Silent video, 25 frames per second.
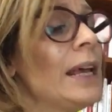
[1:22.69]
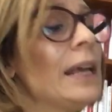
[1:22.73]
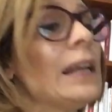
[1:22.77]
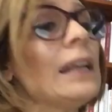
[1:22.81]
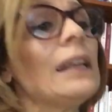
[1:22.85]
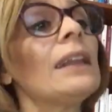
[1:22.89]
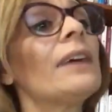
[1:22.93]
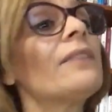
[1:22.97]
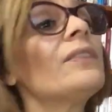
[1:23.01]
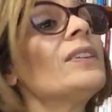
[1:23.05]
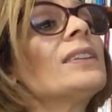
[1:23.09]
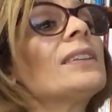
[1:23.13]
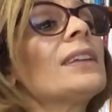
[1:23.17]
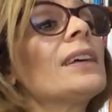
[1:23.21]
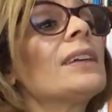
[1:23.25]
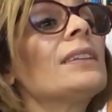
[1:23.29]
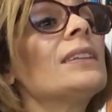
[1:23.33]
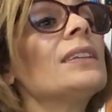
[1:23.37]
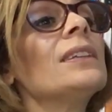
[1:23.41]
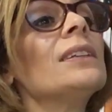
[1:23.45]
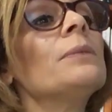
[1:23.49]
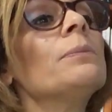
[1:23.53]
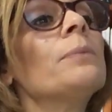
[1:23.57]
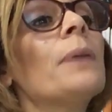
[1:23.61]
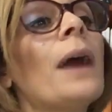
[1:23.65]
La vita
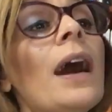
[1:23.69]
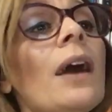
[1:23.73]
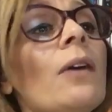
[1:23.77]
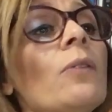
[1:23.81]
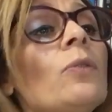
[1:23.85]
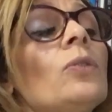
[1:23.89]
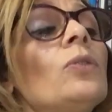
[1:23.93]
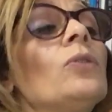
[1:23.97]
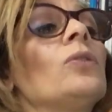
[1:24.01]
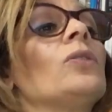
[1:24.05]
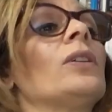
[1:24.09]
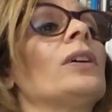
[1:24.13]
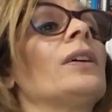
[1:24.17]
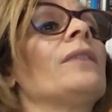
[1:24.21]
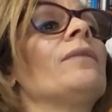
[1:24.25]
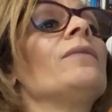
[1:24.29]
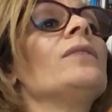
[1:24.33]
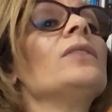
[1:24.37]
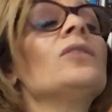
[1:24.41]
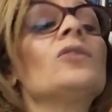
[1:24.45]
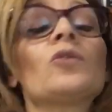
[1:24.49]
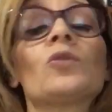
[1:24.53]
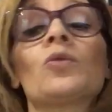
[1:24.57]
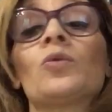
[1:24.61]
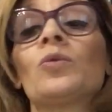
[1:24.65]
di Paolo è
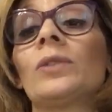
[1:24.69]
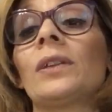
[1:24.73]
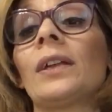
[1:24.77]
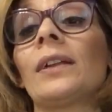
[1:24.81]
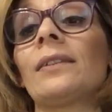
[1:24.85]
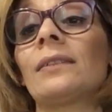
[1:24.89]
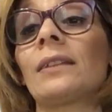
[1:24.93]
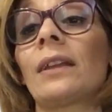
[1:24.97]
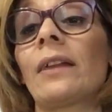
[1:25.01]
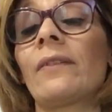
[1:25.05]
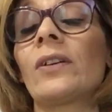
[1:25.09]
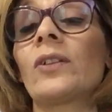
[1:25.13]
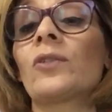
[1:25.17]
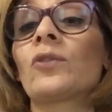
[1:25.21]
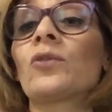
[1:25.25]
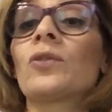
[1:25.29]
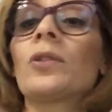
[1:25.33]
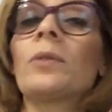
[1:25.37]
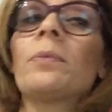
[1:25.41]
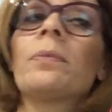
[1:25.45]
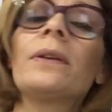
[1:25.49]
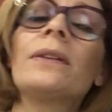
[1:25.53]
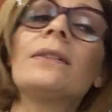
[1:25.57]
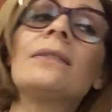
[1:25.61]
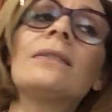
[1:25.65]
vissuta attraverso
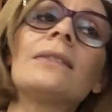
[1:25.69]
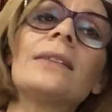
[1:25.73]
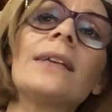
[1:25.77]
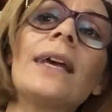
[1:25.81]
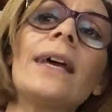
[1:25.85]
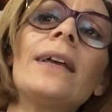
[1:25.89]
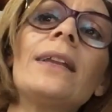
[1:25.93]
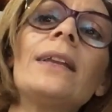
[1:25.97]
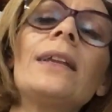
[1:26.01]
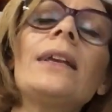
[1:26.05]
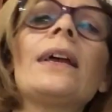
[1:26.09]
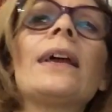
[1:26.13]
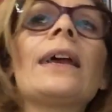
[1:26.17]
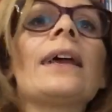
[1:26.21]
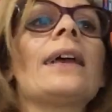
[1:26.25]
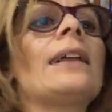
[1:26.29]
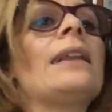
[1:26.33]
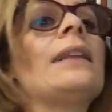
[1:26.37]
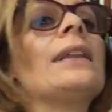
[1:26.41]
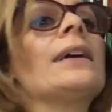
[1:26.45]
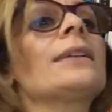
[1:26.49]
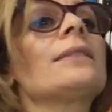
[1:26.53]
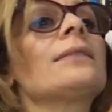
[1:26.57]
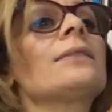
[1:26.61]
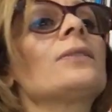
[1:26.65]
i pensieri e
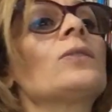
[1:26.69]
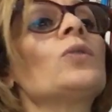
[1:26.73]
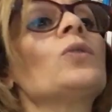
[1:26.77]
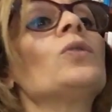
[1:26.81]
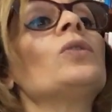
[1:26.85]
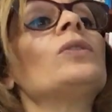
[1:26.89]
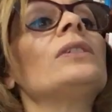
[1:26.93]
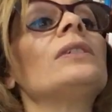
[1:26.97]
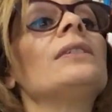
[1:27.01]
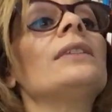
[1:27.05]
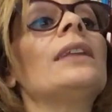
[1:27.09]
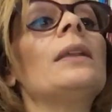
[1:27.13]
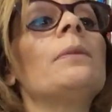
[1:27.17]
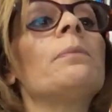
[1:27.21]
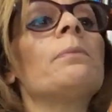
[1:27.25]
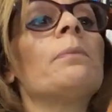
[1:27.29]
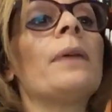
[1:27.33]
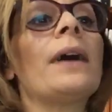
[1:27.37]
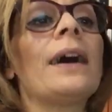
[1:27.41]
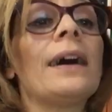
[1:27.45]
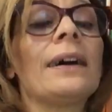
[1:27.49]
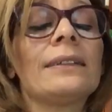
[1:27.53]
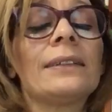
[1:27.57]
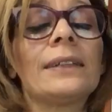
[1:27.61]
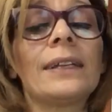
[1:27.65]
le azioni del
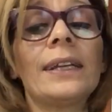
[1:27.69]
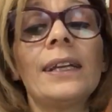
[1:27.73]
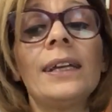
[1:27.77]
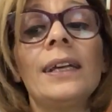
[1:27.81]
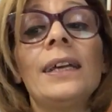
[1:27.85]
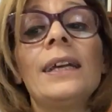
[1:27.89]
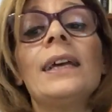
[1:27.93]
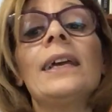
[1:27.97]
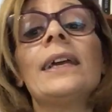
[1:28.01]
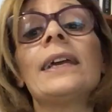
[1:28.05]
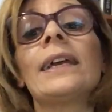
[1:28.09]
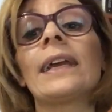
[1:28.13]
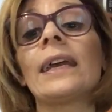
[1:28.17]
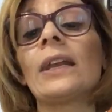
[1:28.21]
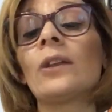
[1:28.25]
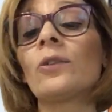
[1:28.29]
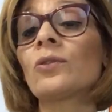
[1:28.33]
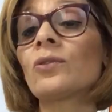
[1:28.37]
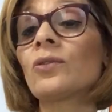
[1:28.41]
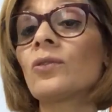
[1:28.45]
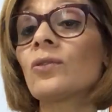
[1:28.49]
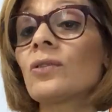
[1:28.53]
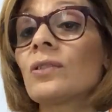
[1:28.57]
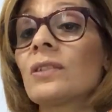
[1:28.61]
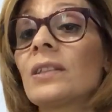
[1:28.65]
padre che lo
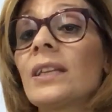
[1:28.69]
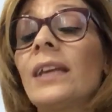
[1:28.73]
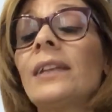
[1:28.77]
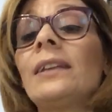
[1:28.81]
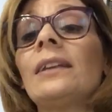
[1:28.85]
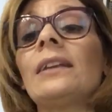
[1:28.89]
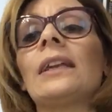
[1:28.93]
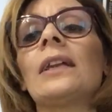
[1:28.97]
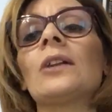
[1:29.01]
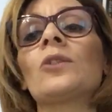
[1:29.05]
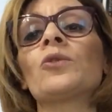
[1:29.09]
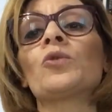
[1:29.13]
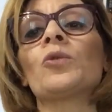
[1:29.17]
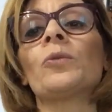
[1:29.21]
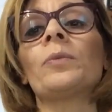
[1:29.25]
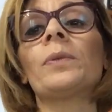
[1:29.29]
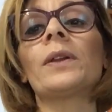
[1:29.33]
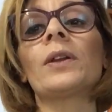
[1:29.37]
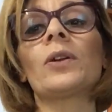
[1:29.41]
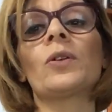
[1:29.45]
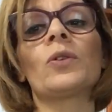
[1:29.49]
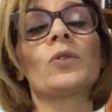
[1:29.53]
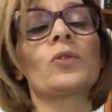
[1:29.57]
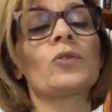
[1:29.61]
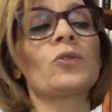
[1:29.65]
sostiene nel suo
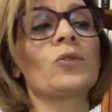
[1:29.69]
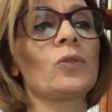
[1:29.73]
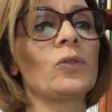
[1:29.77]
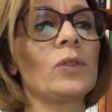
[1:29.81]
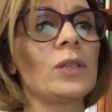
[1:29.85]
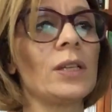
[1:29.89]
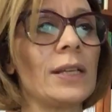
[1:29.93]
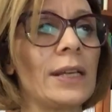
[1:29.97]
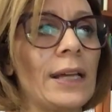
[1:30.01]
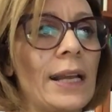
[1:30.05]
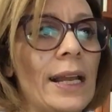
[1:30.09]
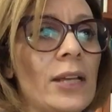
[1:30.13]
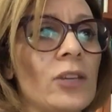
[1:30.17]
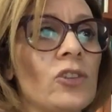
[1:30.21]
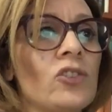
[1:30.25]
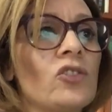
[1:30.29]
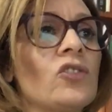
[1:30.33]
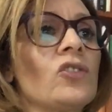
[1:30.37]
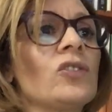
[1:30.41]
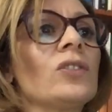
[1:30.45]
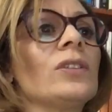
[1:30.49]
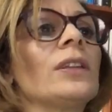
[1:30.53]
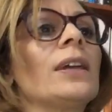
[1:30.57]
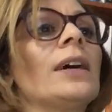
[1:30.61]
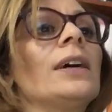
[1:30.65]
percorso di
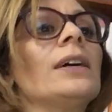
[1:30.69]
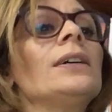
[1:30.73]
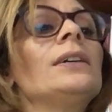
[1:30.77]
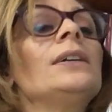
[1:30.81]
crescita,